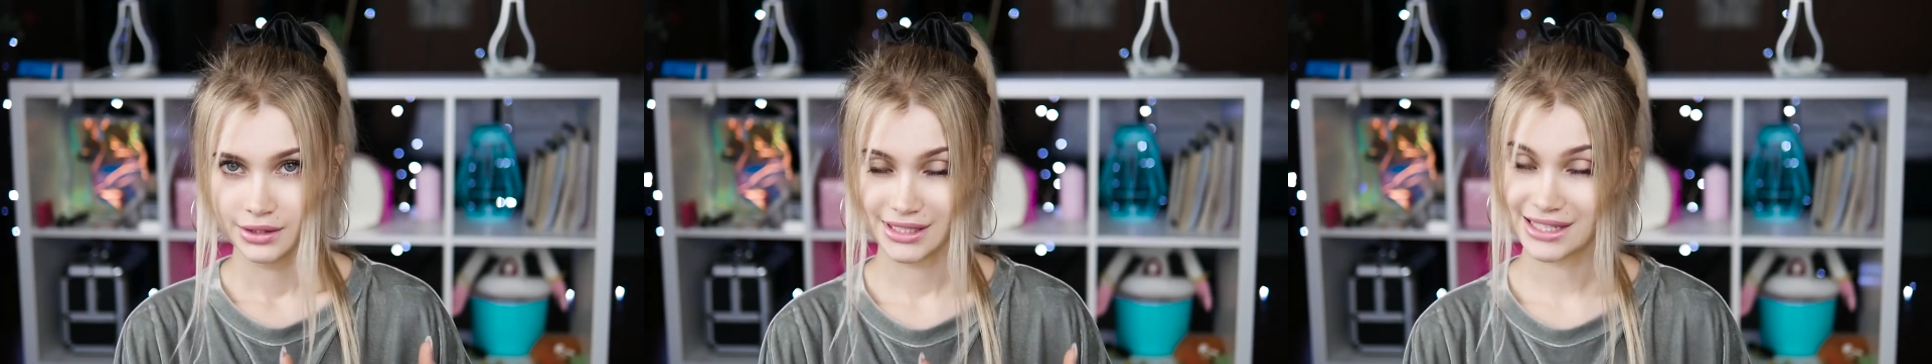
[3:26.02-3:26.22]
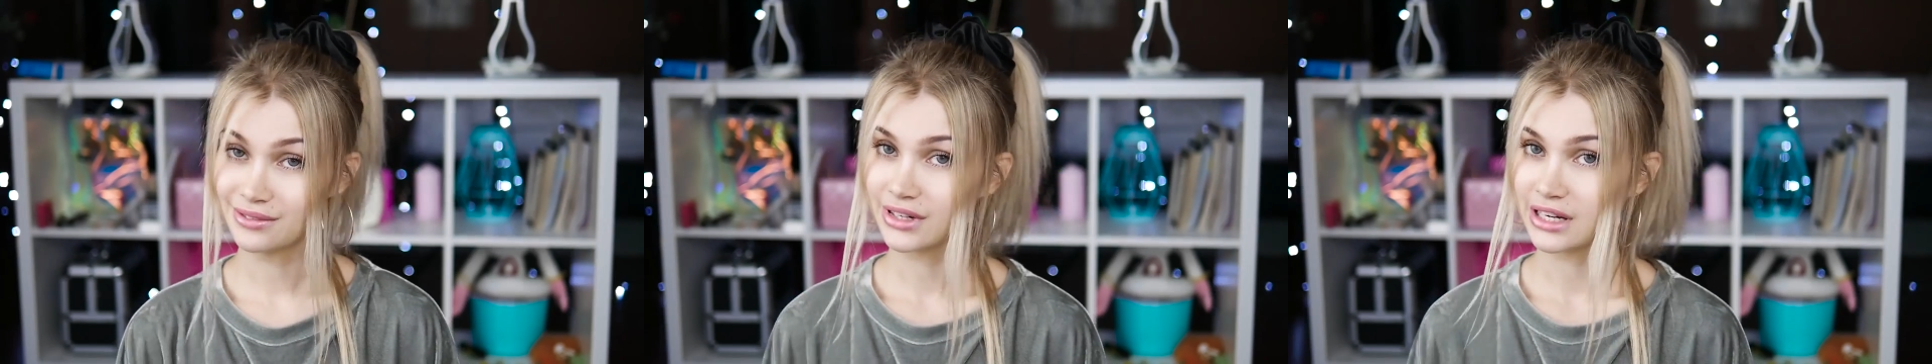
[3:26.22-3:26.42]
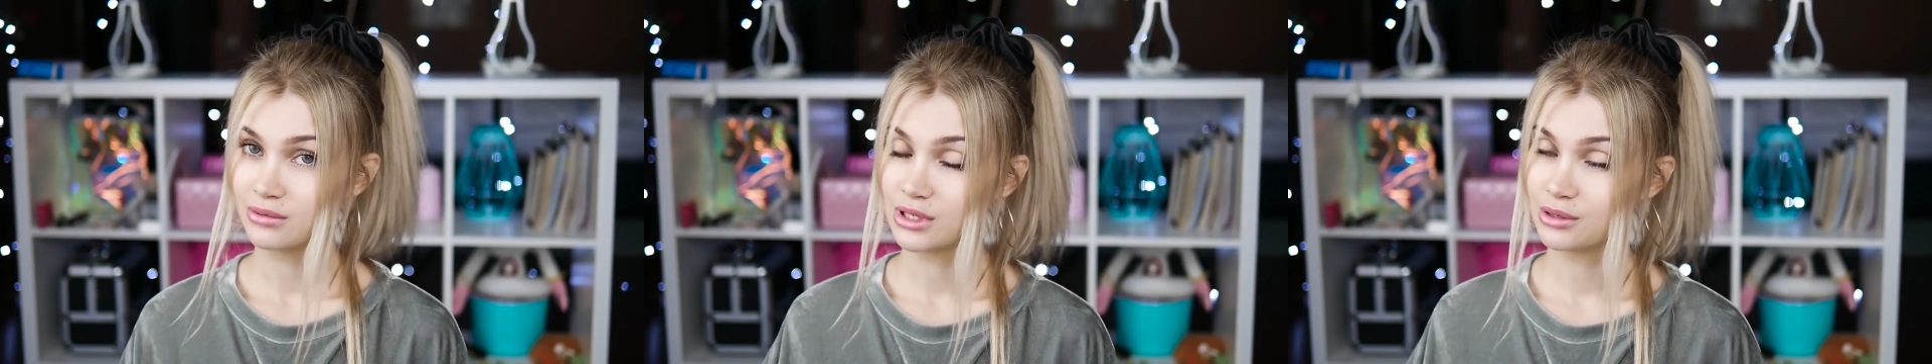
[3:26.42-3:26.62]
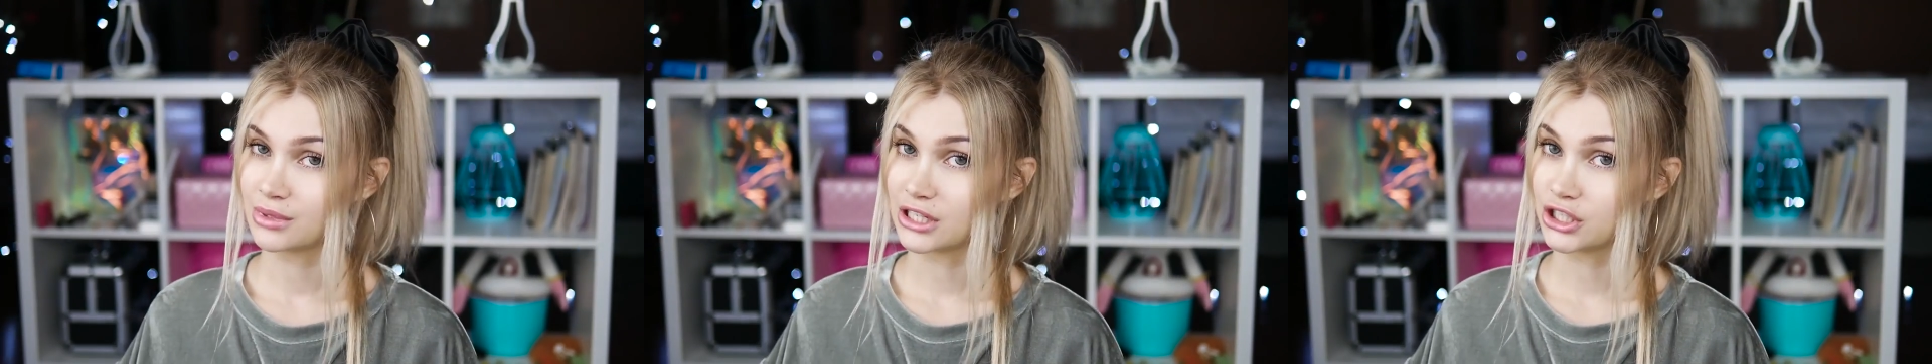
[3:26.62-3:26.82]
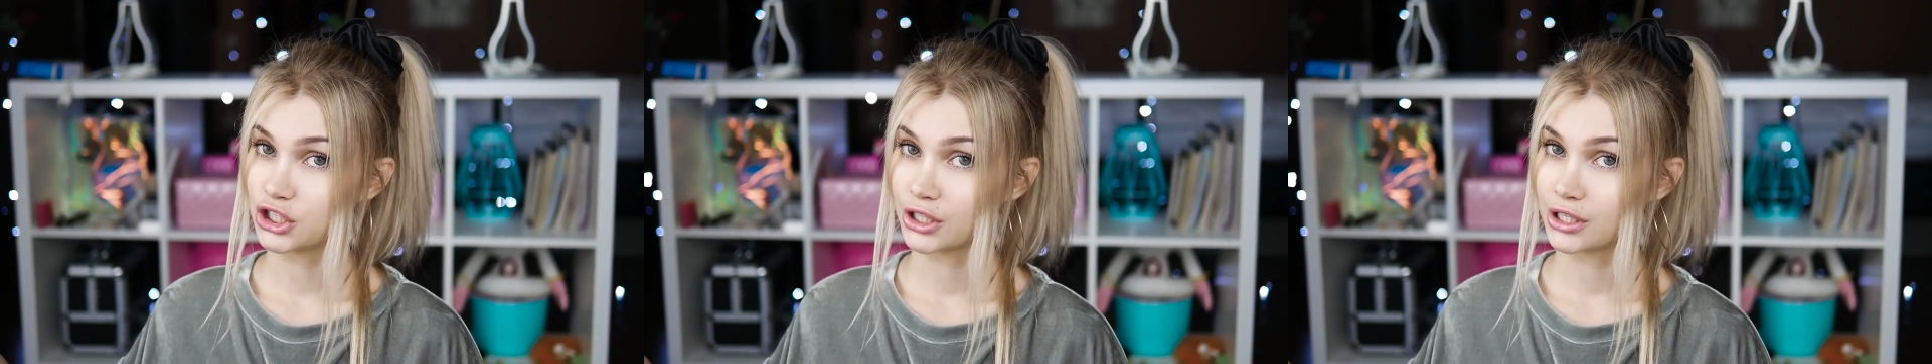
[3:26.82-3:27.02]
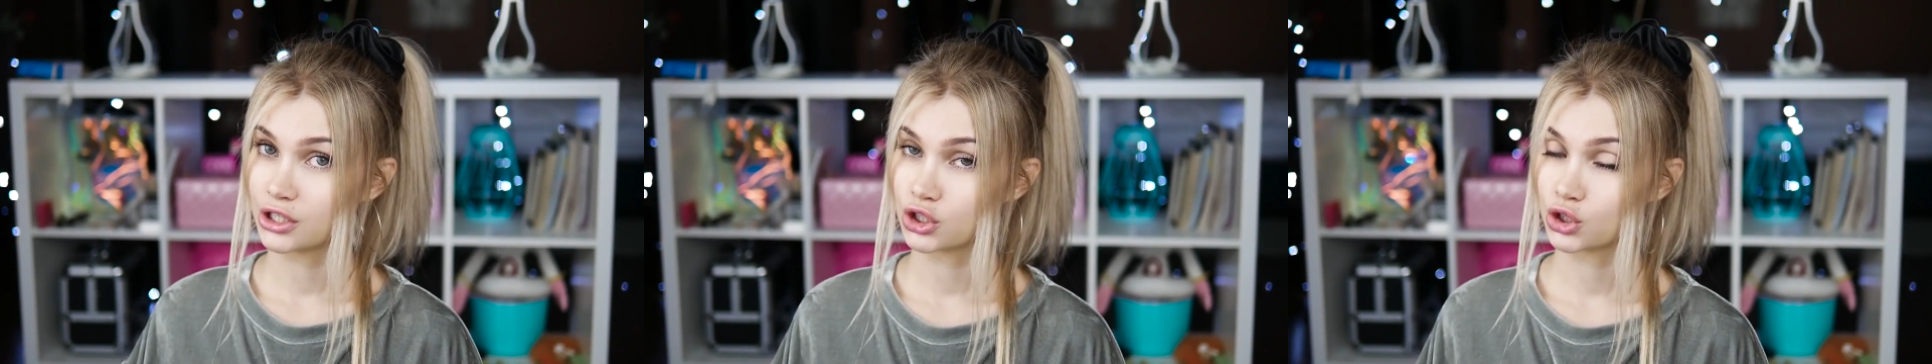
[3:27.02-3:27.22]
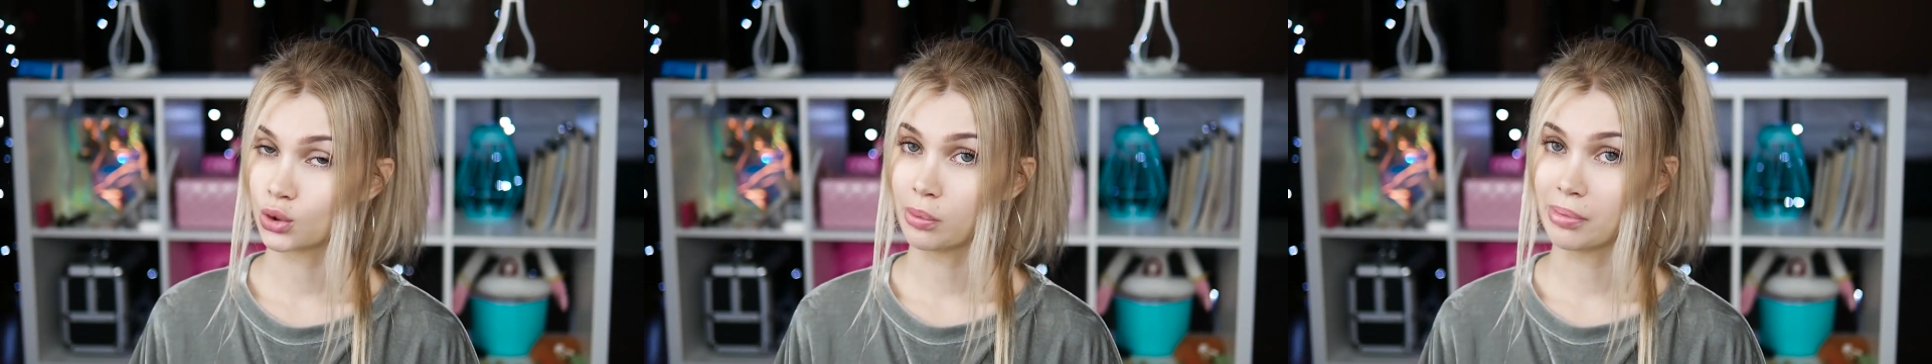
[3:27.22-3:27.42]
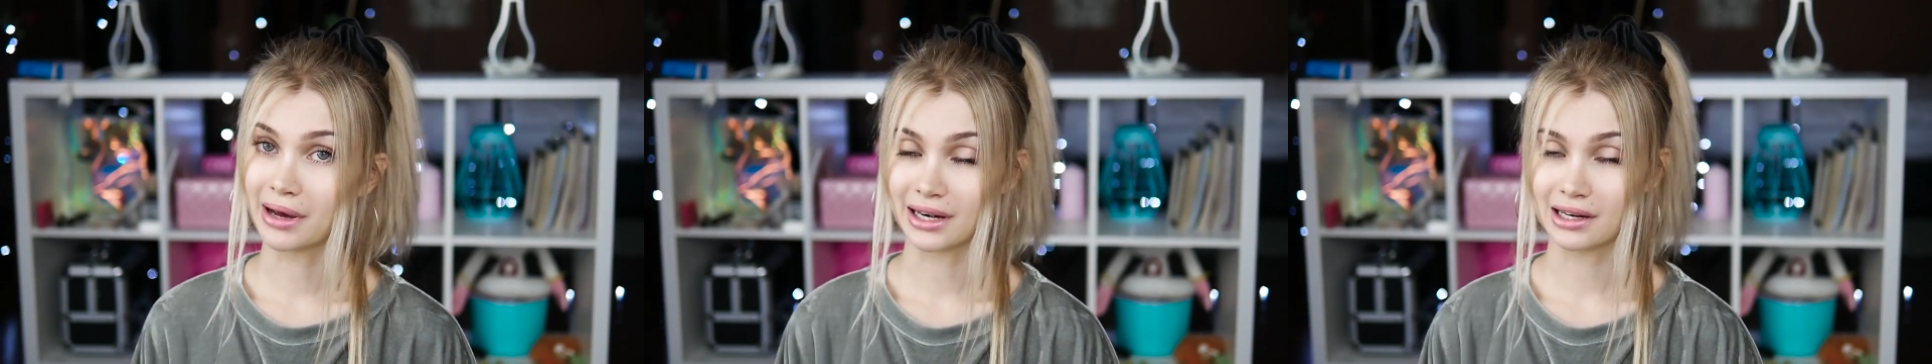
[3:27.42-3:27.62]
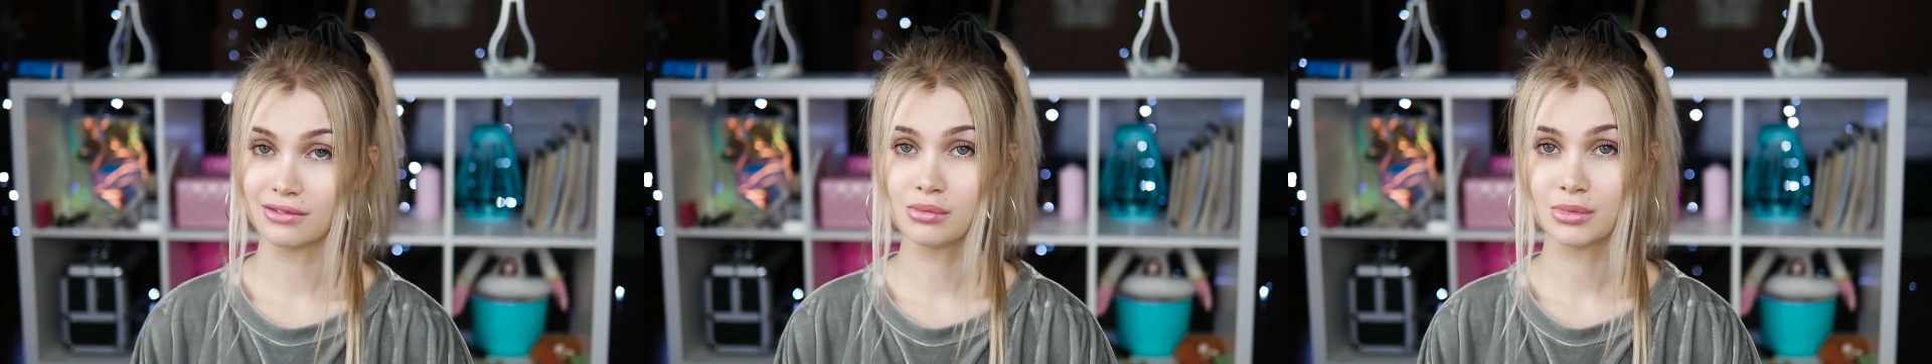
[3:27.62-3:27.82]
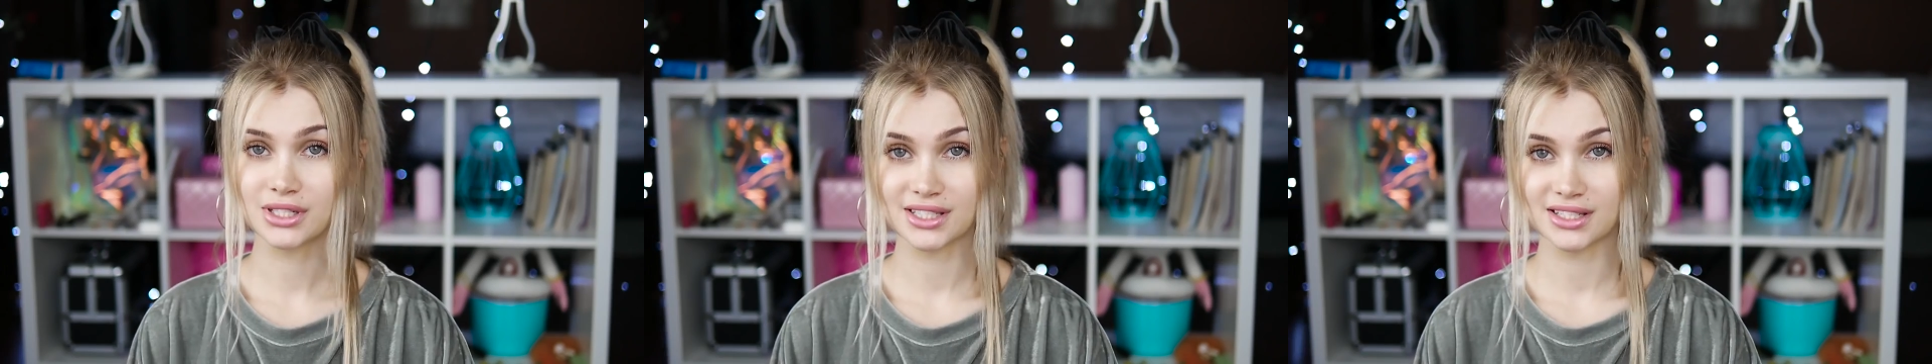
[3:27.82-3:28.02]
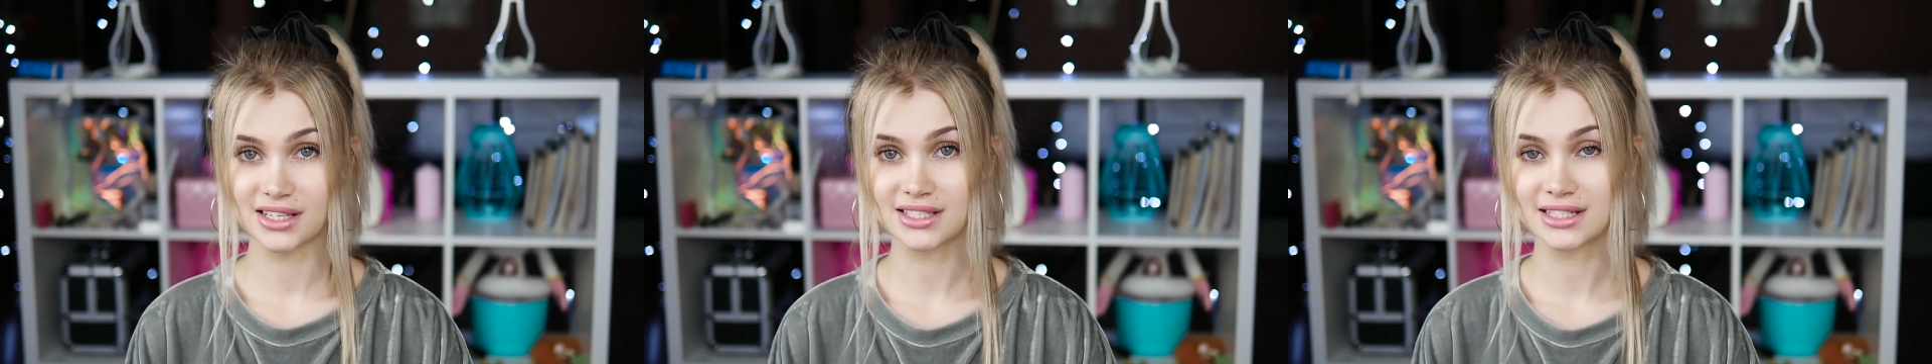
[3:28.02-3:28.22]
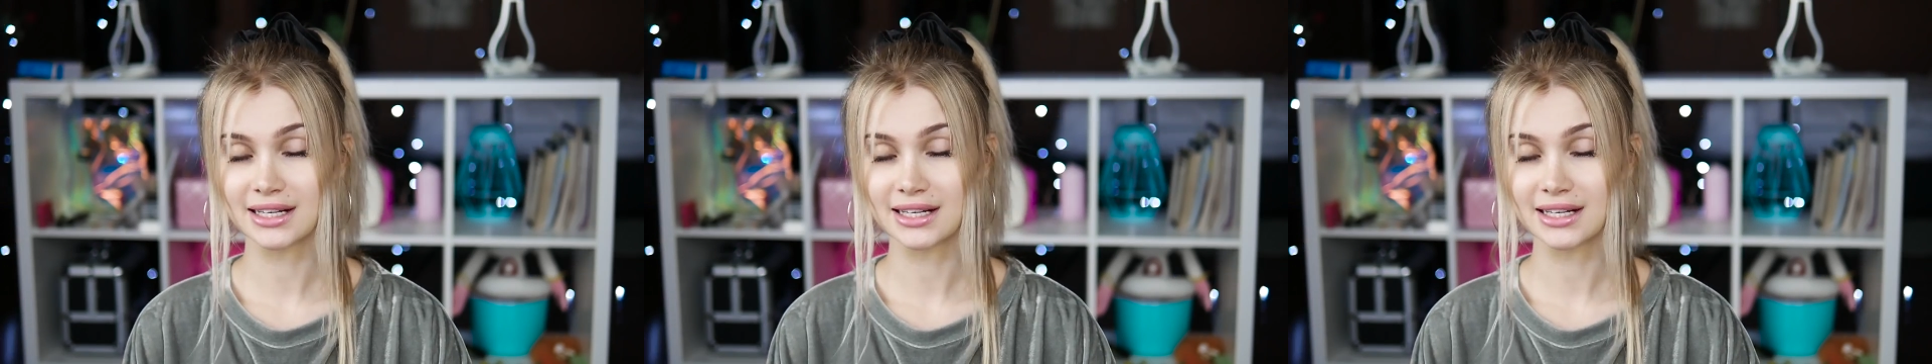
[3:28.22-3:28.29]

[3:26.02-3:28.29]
Тем временем я считаю, что пора вам рассказать,